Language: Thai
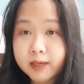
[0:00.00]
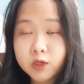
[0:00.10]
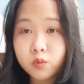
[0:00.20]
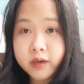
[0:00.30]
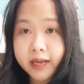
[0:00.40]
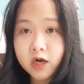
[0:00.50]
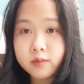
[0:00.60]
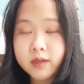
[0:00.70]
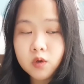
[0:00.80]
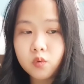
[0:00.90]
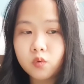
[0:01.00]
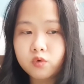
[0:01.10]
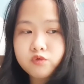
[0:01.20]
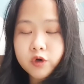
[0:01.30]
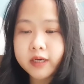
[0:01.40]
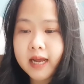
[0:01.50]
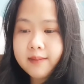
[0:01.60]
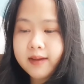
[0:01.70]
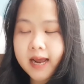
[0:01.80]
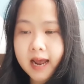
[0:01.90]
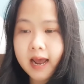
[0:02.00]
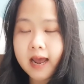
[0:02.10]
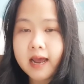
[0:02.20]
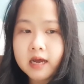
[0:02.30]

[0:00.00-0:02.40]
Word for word: ไปอยู่ไหนก็ไม่รู้ฝนได้ไปหา